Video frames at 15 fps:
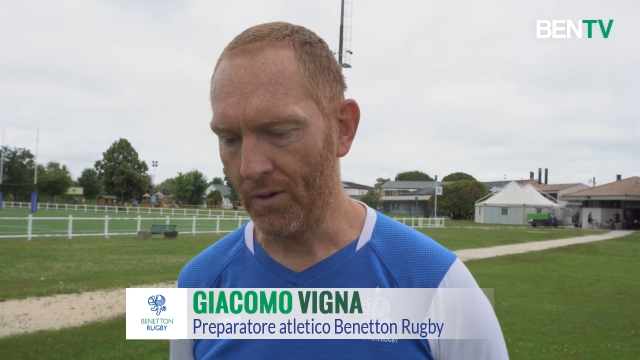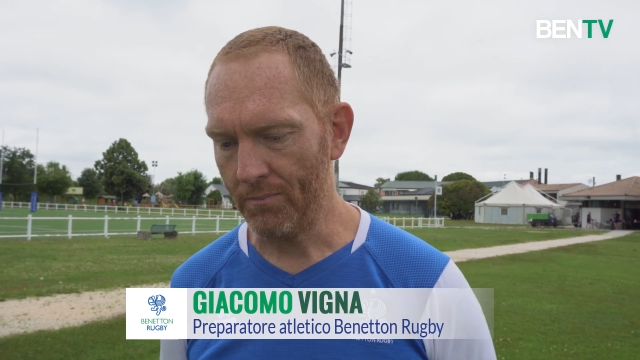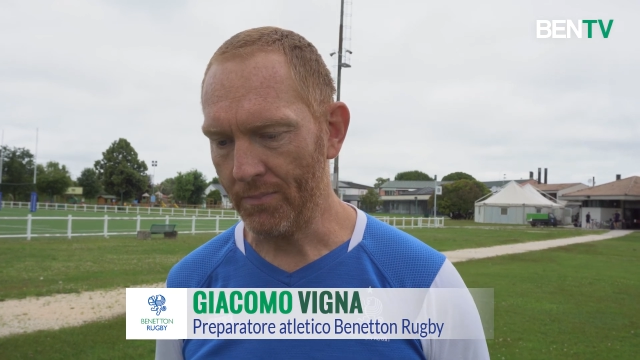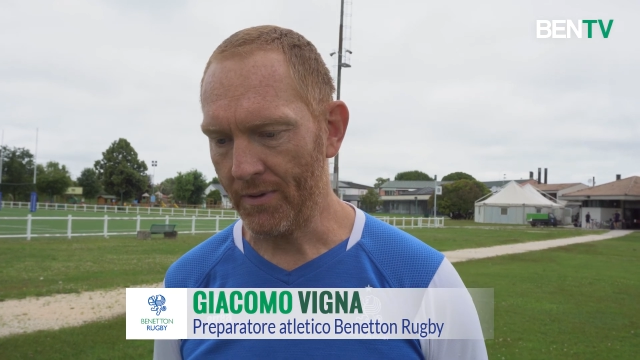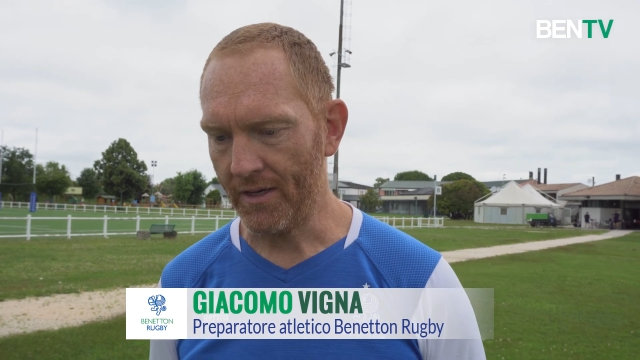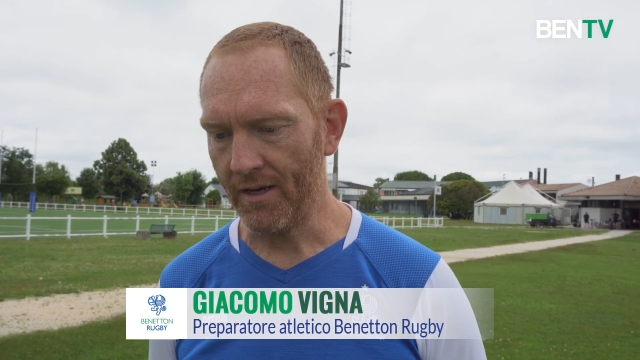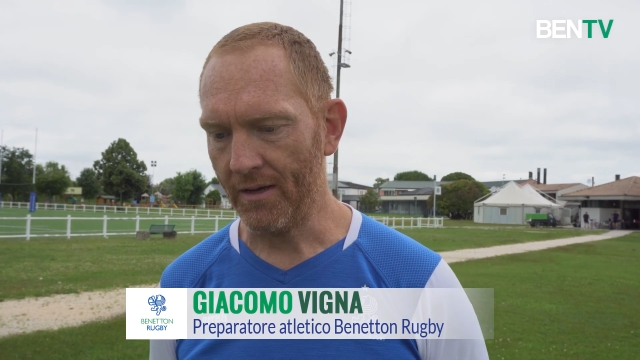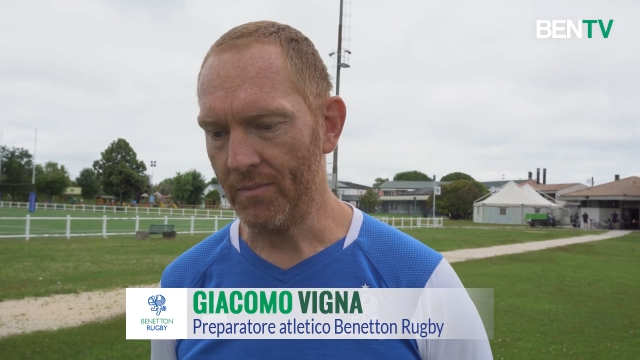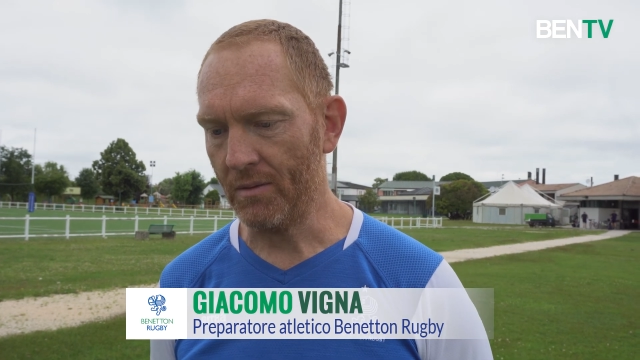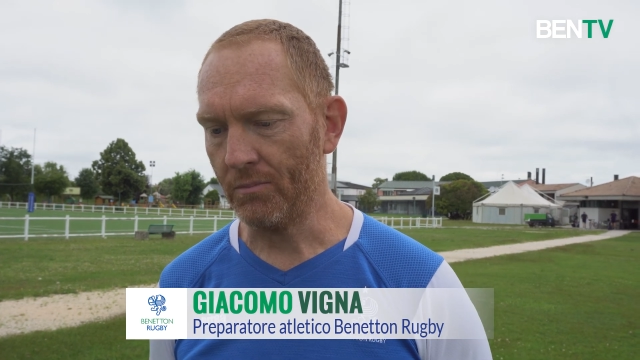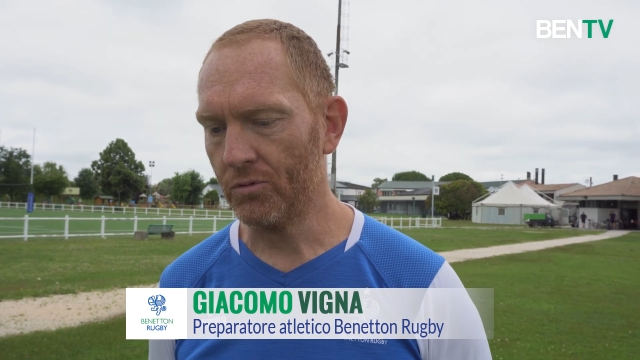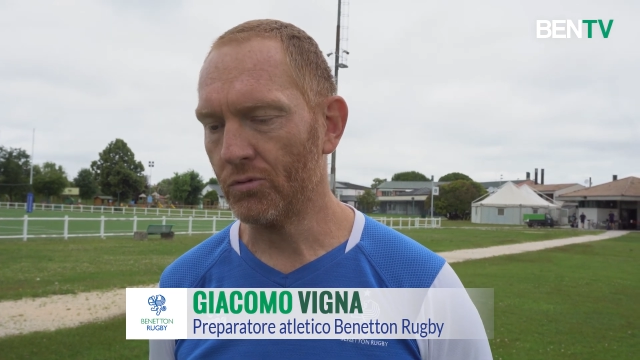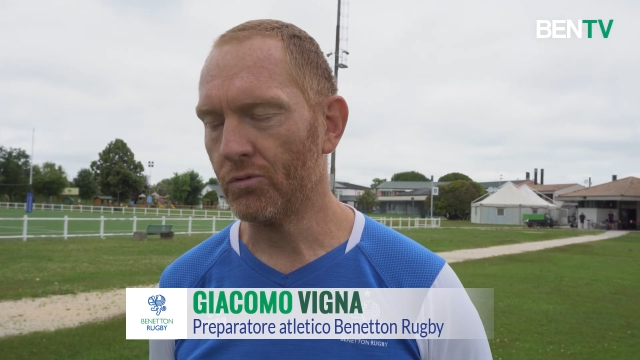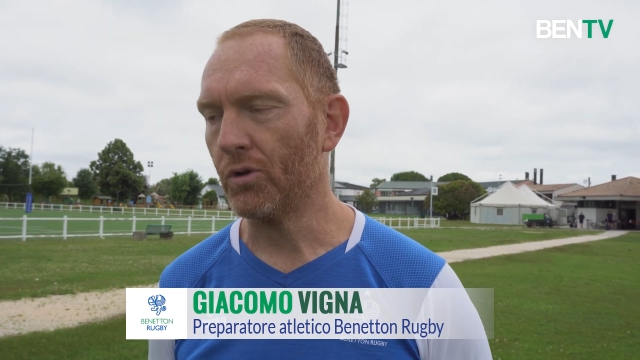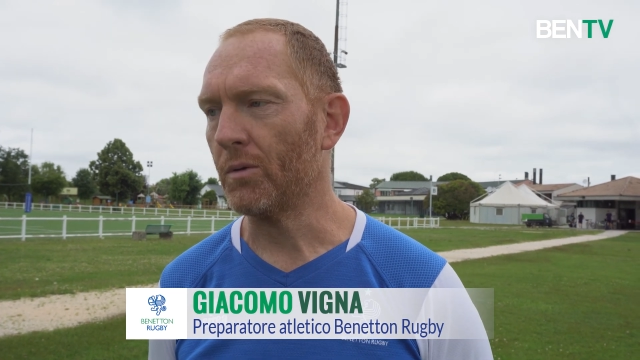appena abbiamo
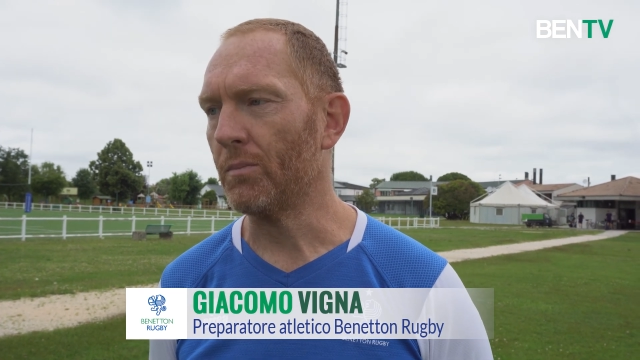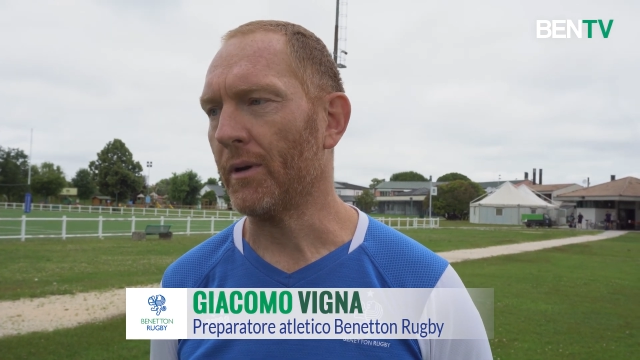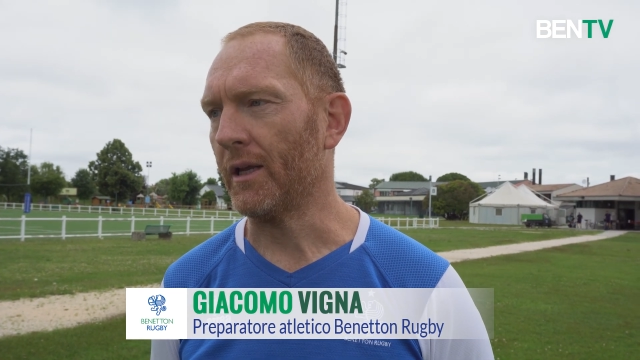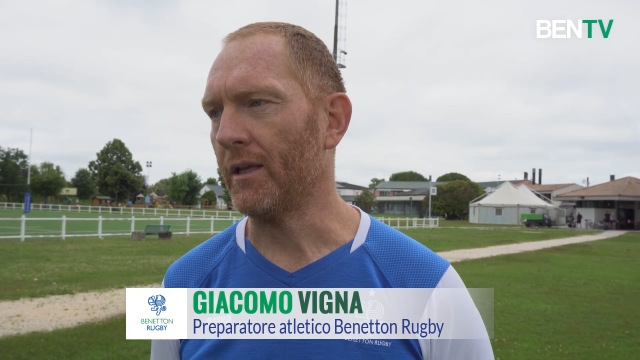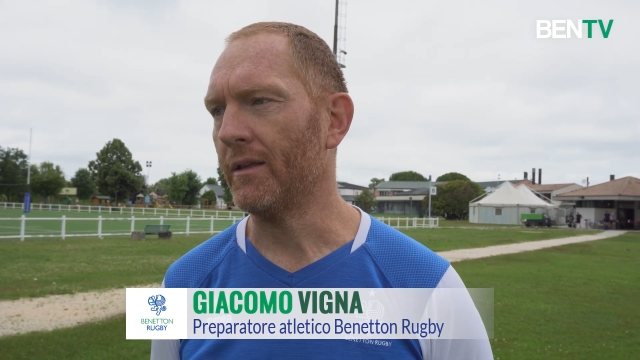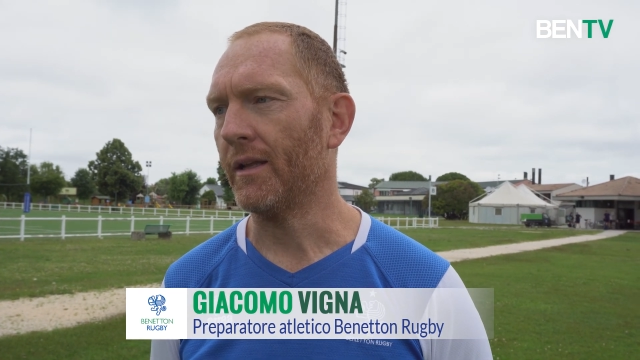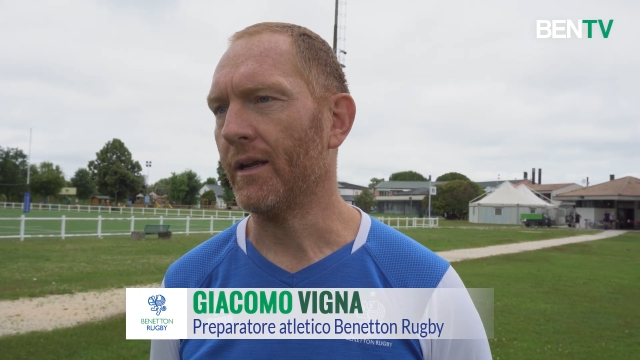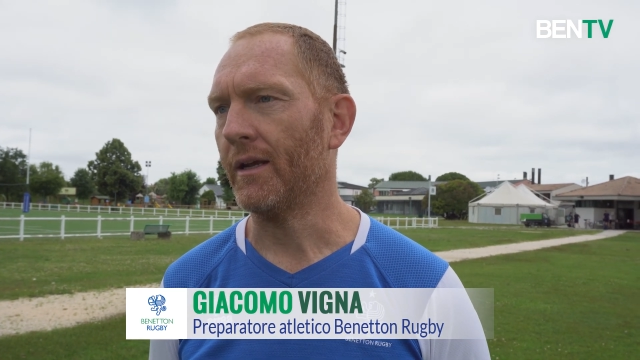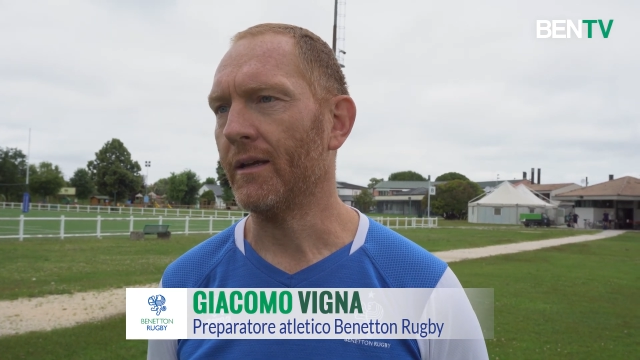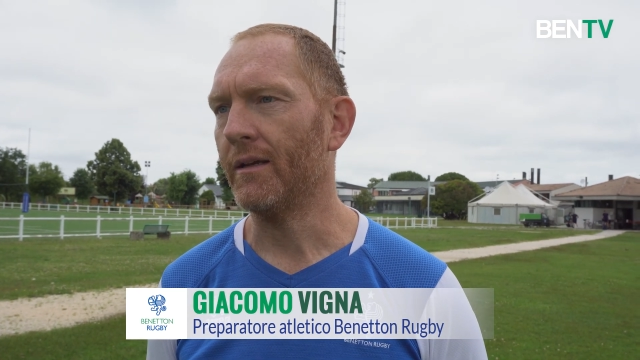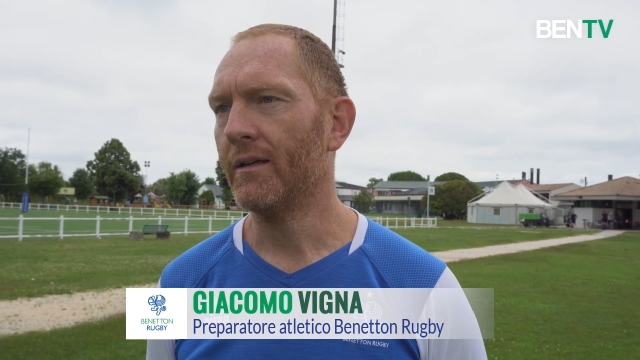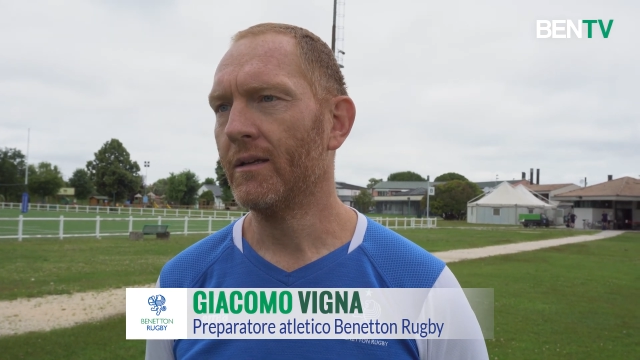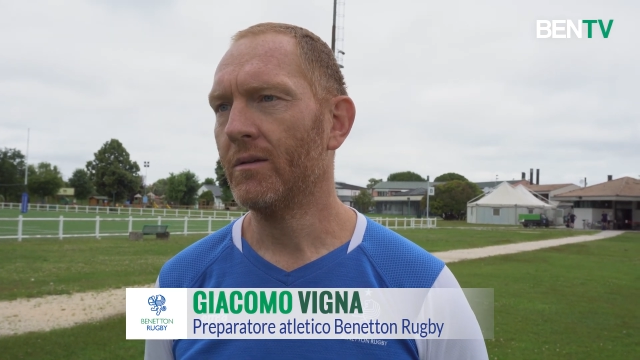potuto riprendere,